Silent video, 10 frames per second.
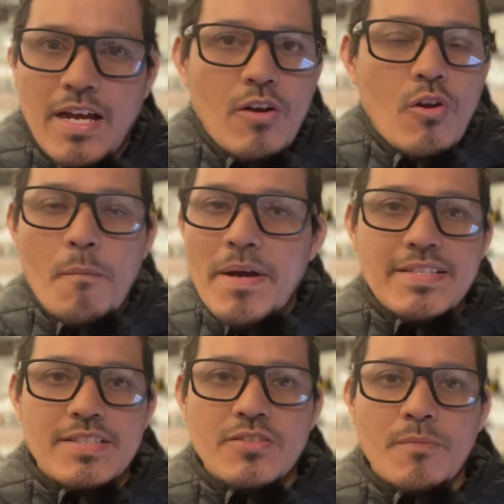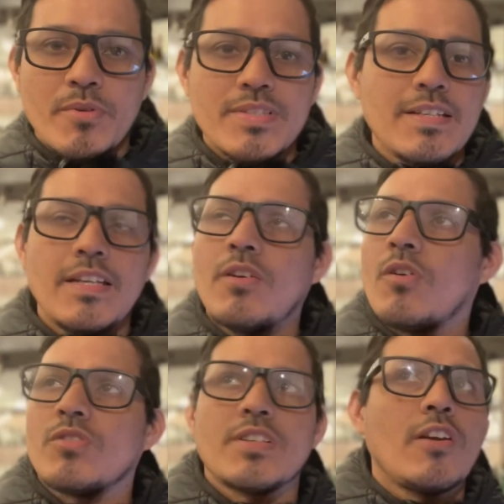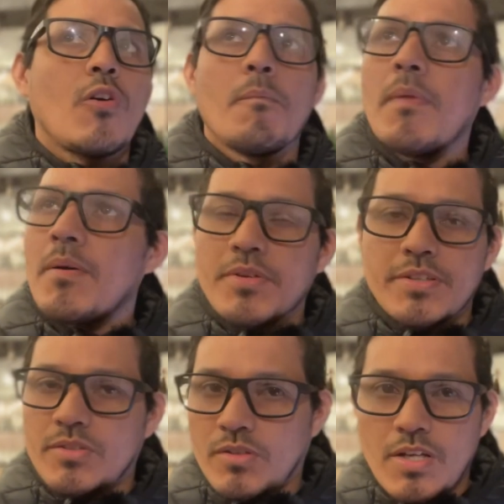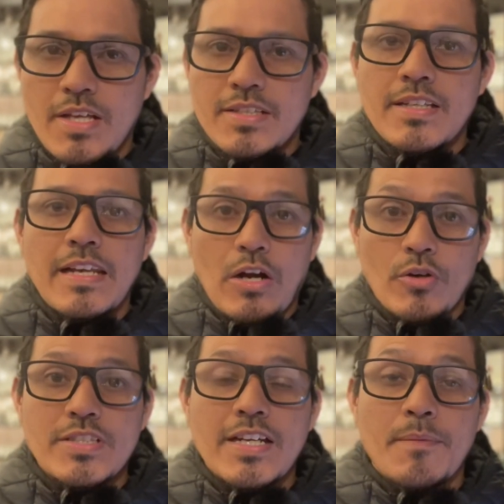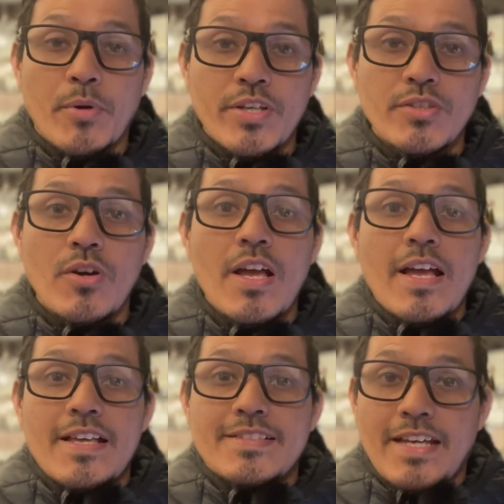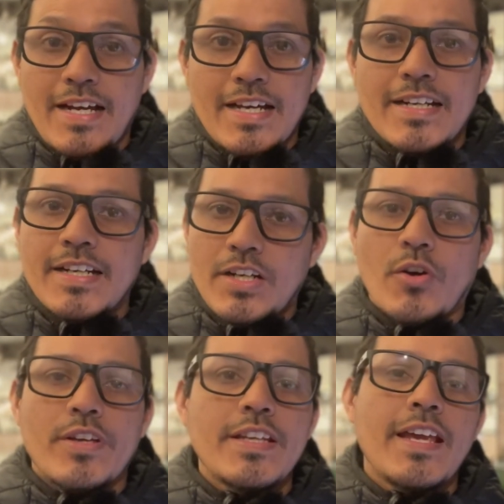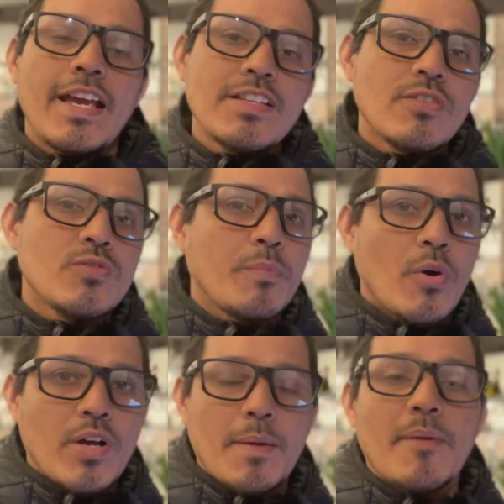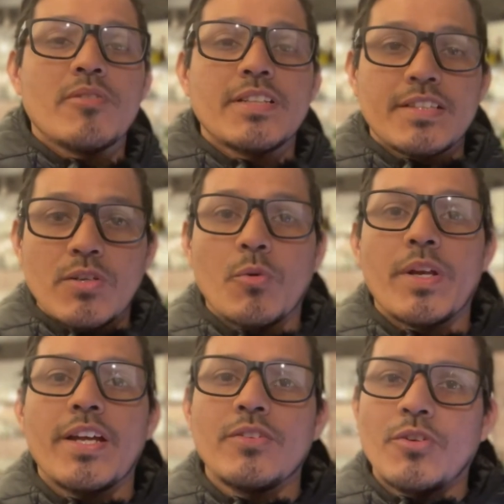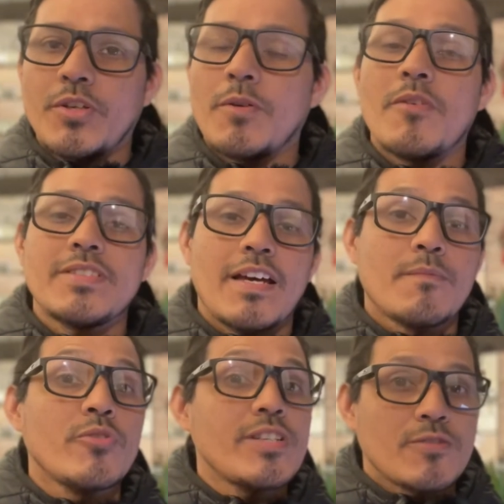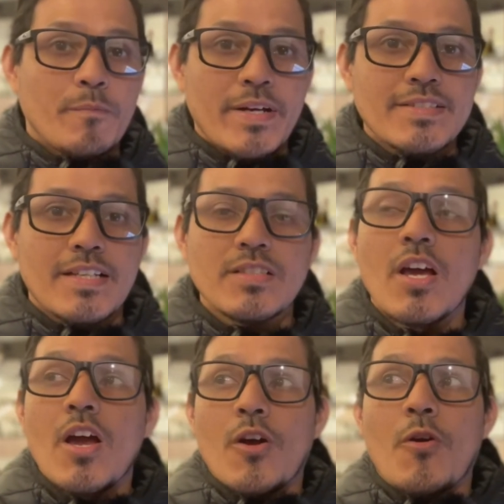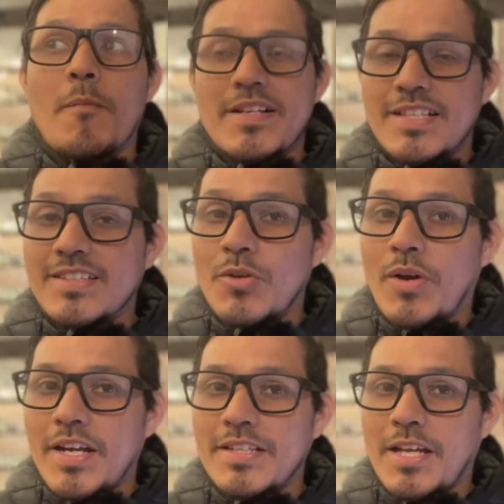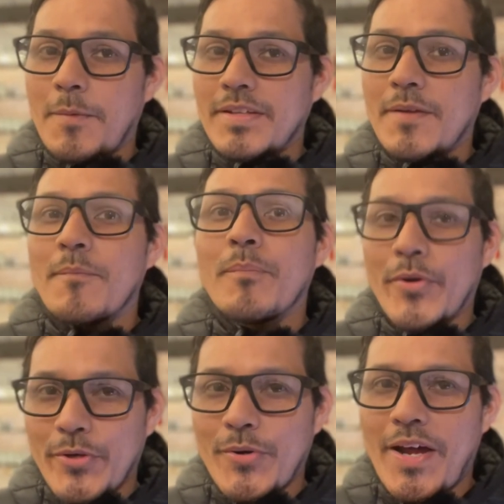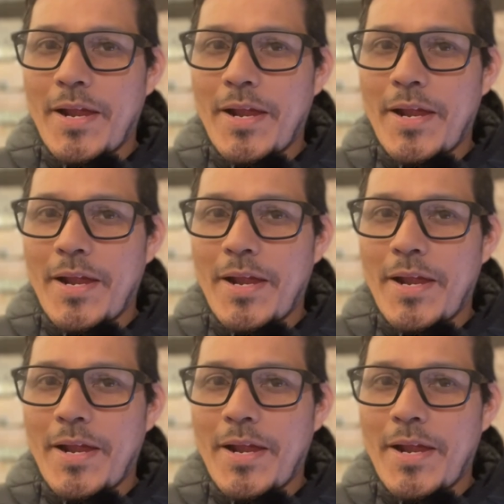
lo más sencillo posible o sea lo más bonito. ¿sí? La cosa es que el pollito sea rico. Y en eso supongo que vamos a ir descubriendo y nos vamos a dar muchas sorpresas con bastantes lugares en el que venden pollo a